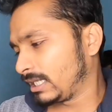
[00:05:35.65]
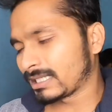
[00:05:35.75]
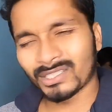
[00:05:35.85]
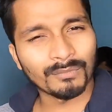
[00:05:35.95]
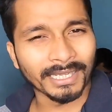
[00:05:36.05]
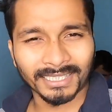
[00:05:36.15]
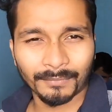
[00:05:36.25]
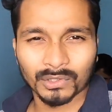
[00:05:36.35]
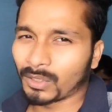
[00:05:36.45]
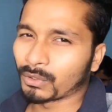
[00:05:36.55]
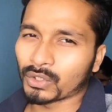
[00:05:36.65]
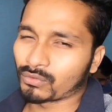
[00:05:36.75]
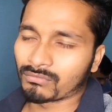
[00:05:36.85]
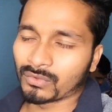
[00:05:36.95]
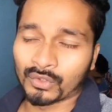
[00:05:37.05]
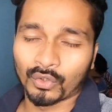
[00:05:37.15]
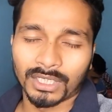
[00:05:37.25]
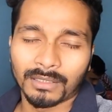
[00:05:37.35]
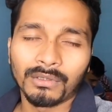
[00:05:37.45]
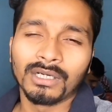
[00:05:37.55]
নিয়ে যাচ্ছি ও বাইকের পেছনে বসে
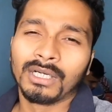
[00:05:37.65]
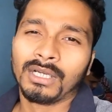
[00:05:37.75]
চলে যাবো